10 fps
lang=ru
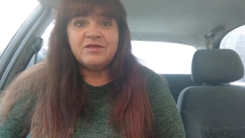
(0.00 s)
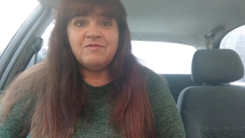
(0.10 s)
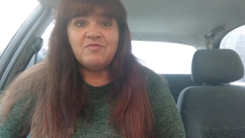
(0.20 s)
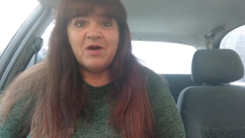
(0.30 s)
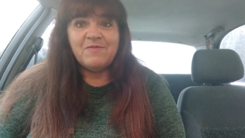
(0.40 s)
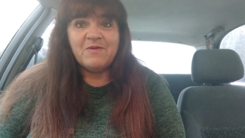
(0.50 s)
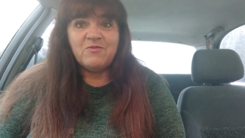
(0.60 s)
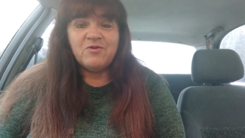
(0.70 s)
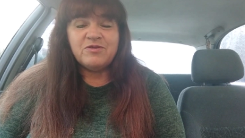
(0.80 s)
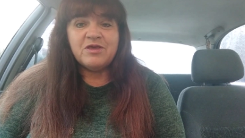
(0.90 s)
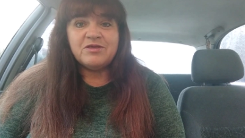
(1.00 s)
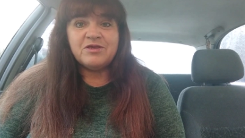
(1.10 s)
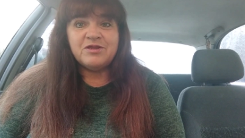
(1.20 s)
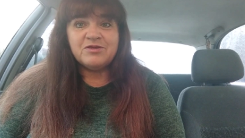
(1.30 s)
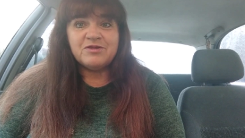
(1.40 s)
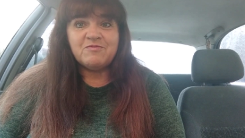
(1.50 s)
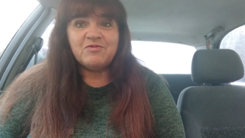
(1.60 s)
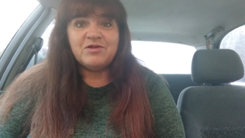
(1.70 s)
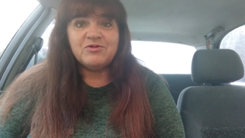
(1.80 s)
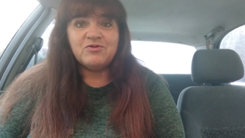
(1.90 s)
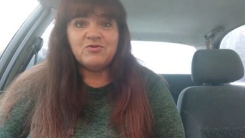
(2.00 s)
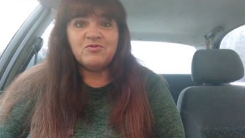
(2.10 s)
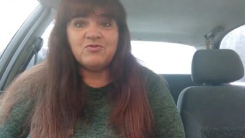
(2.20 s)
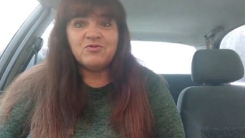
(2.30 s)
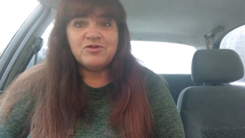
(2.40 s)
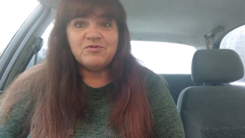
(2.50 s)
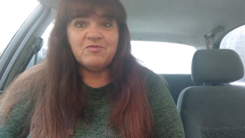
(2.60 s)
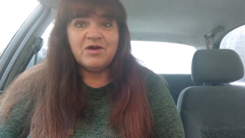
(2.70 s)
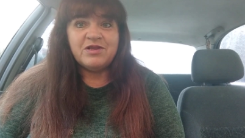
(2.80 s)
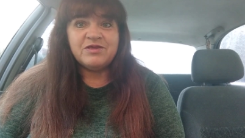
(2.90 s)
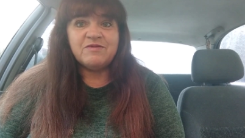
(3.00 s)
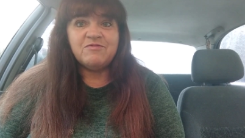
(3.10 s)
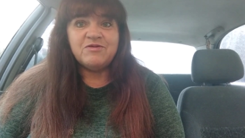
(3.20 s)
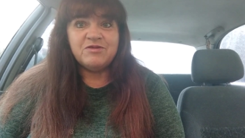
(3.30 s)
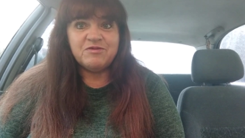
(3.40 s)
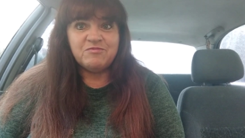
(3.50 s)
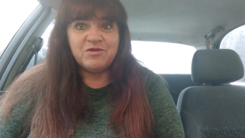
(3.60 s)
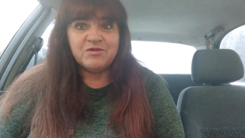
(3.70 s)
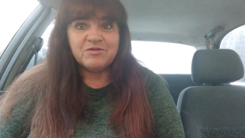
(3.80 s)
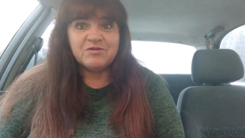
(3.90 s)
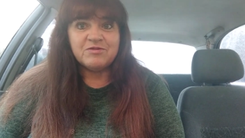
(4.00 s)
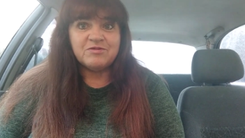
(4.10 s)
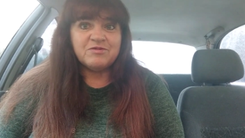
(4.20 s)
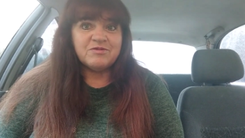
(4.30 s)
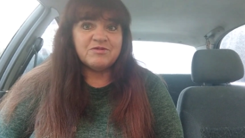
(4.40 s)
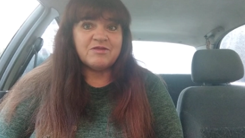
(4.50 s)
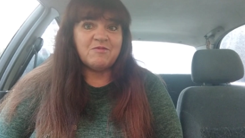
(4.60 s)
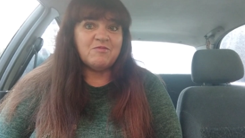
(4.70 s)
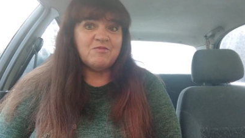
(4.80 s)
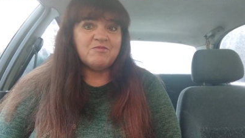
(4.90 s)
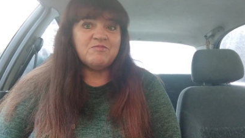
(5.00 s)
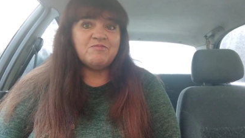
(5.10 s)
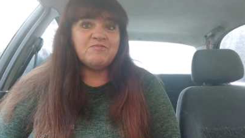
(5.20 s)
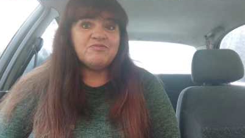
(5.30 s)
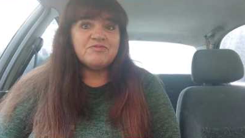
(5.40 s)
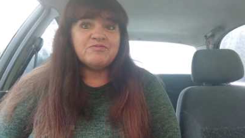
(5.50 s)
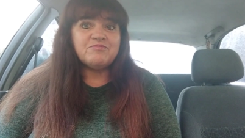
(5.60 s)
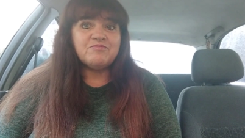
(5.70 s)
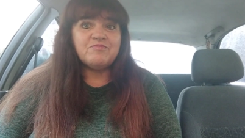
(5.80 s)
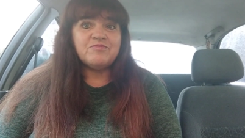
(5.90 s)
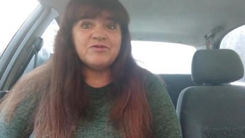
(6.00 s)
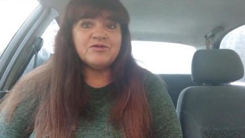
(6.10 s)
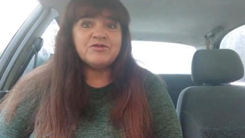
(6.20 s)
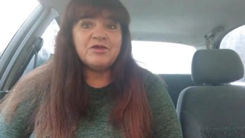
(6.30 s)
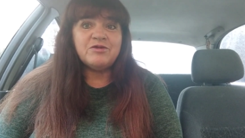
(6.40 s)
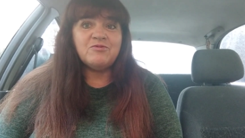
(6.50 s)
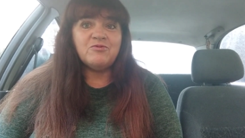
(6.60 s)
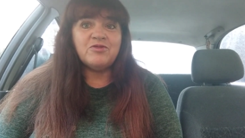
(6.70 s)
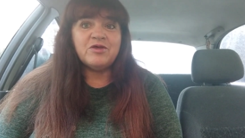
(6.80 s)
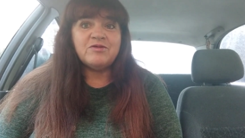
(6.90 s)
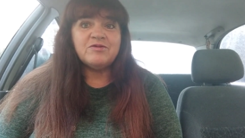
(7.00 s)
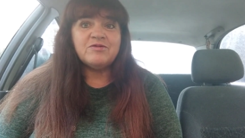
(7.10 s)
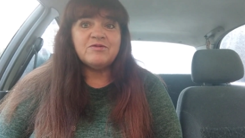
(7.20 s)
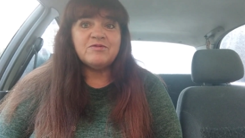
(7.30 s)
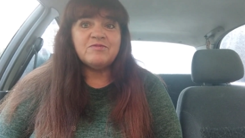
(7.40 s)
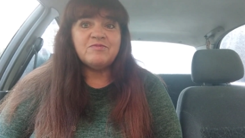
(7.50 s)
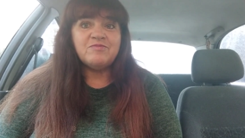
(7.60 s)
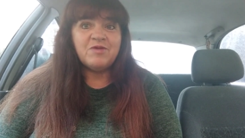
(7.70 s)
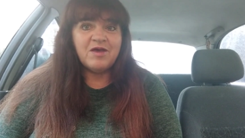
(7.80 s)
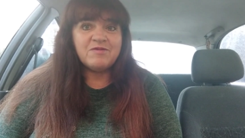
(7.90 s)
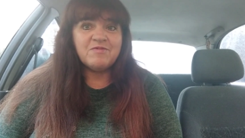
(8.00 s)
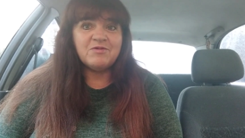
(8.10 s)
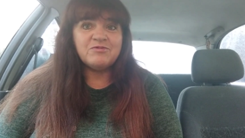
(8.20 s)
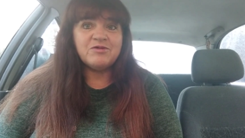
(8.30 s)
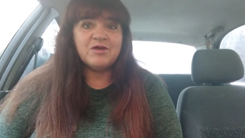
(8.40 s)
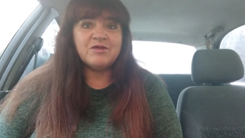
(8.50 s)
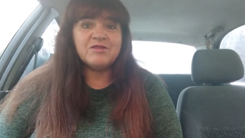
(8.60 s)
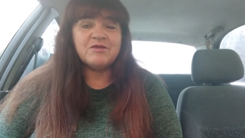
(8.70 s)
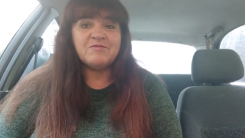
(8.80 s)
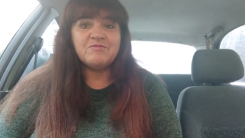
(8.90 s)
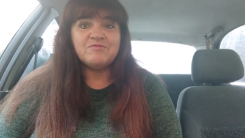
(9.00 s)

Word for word: и папа мой, и дядя Гриша были еще очень маленькими детьми. Там четыре года, пять получается.